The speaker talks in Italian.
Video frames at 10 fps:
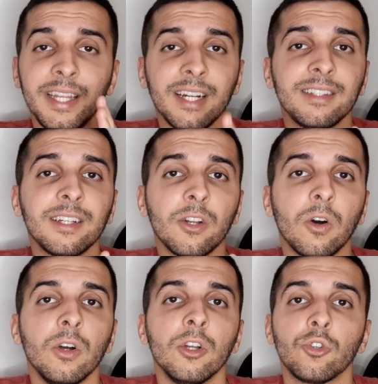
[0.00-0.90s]
realtà no
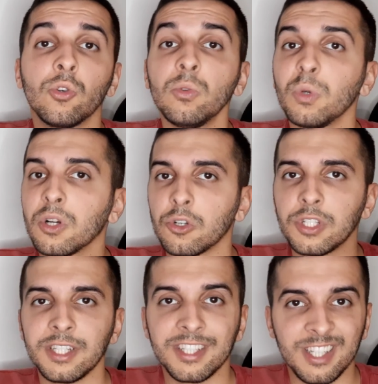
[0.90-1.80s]
sono due
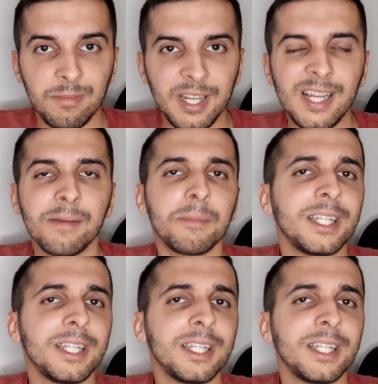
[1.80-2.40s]
cose simili ma